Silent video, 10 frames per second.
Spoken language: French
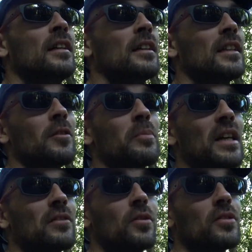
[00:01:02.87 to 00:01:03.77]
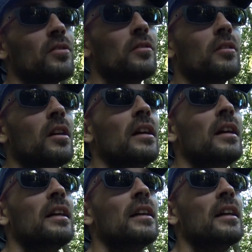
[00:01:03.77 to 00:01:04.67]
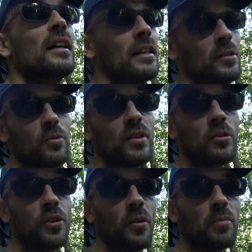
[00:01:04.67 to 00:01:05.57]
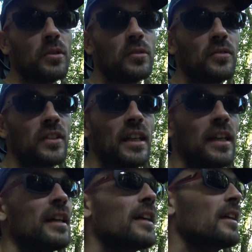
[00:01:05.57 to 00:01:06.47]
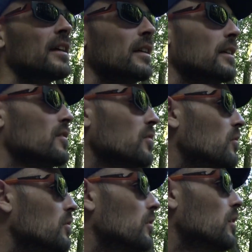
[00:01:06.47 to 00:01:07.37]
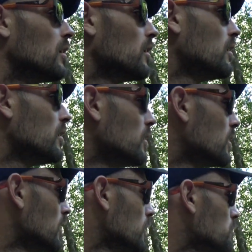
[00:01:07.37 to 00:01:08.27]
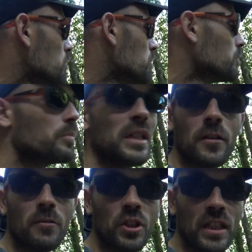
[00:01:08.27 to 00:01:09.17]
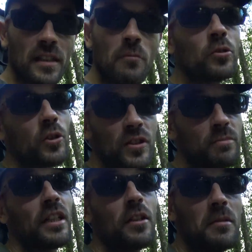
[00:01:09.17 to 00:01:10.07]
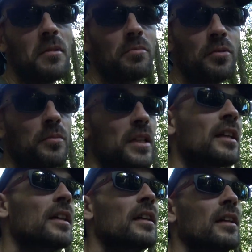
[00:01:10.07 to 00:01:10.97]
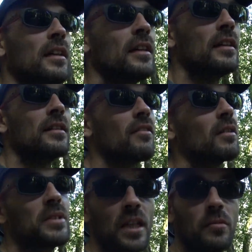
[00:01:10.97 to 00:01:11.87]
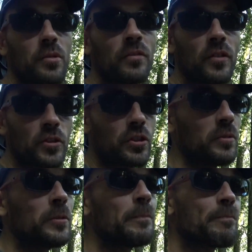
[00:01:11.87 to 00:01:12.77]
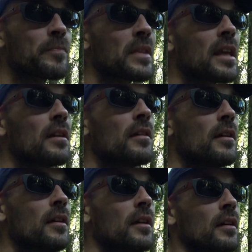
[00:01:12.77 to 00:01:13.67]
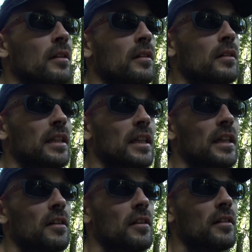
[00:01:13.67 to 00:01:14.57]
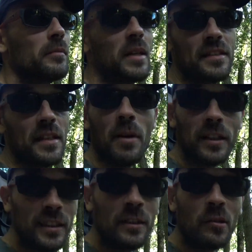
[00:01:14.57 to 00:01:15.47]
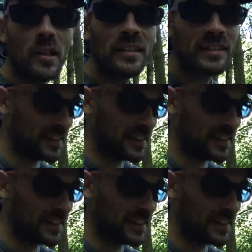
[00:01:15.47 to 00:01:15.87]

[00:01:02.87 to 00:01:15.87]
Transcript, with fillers: Les températures sont, excusez-moi, je suis un peu essoufflé, sont pile comme je les aime. On transpire quand même un peu, mais ça va bien mieux, franchement. Et euh, ben, c'est parti, quoi. Hein.